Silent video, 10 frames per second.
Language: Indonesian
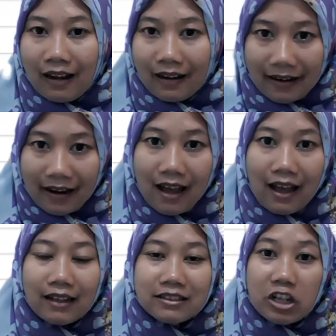
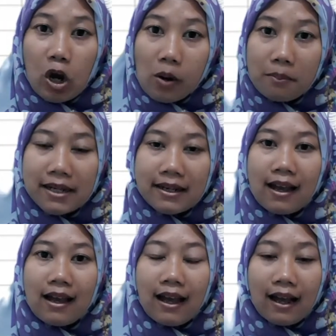Ya,
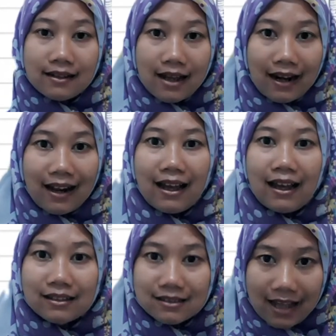jawabannya adalah
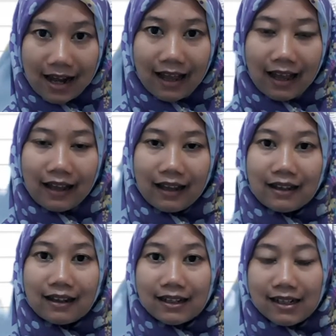salah.
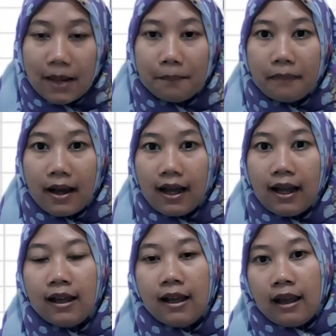
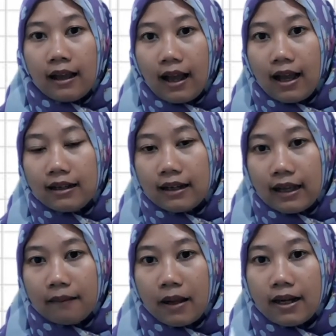Kenapa?
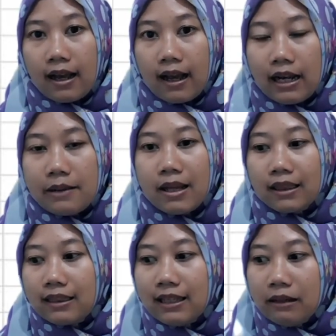Karena pada
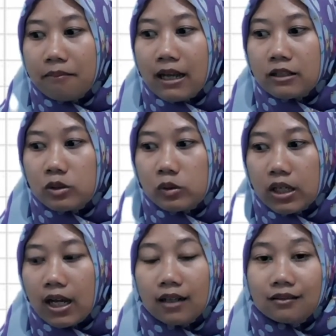kalimat
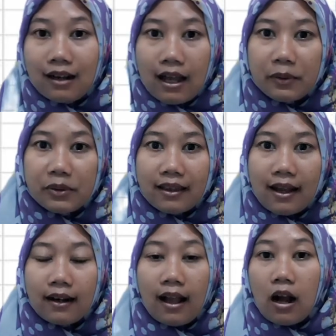dimasukkan
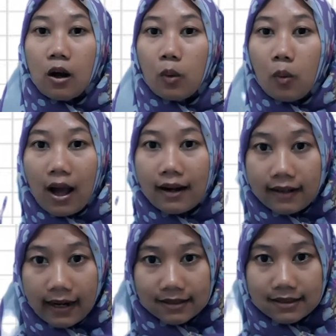larutan
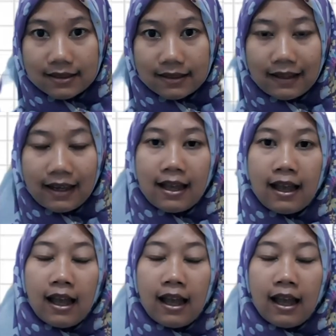Aquades gitu ya